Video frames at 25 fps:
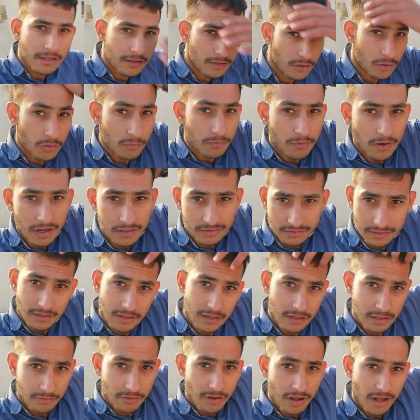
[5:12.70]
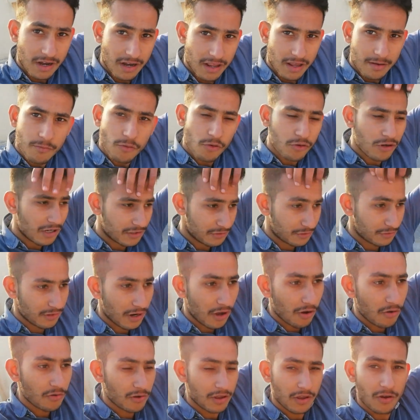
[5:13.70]
देखो बाल शाल कटवा लिया मोना
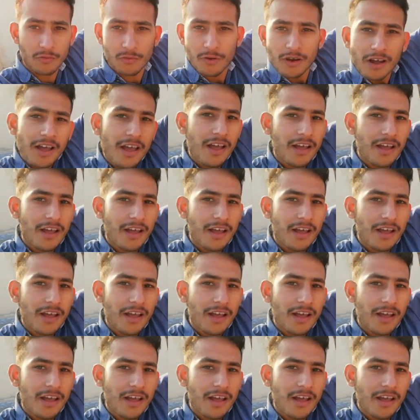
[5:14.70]
शोना हो गया हूँ